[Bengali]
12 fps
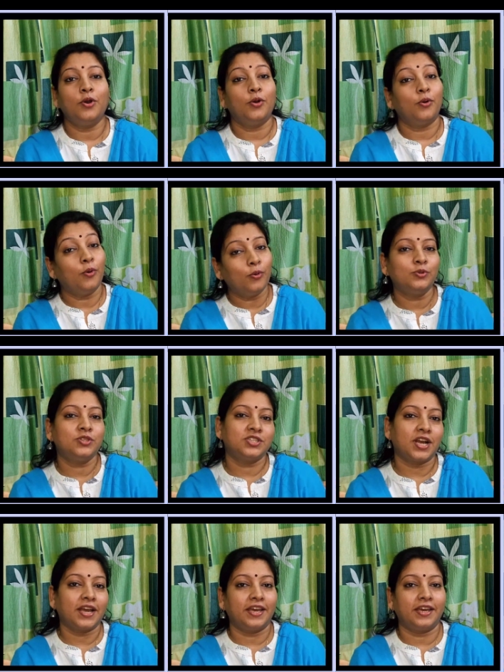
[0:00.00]
ও
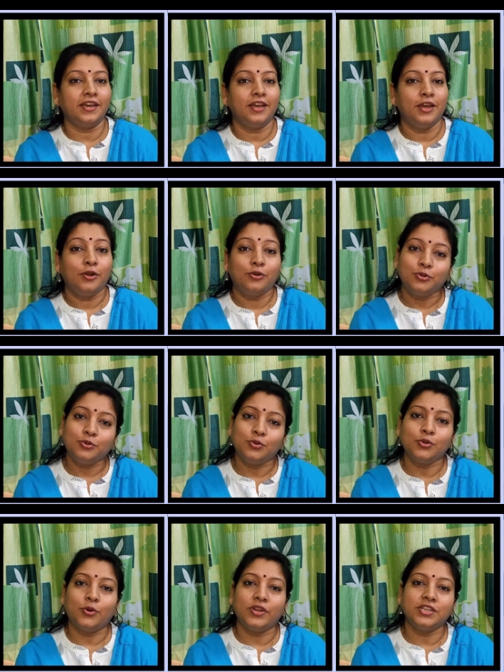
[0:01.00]
উৎসাহে নতুন
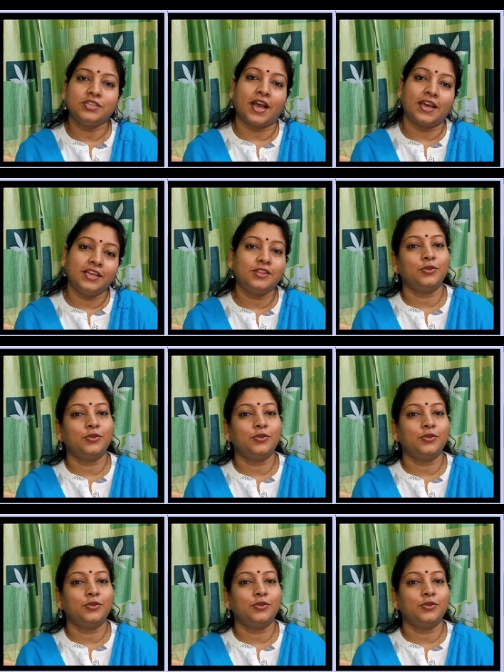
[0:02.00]
করে সাহিত্য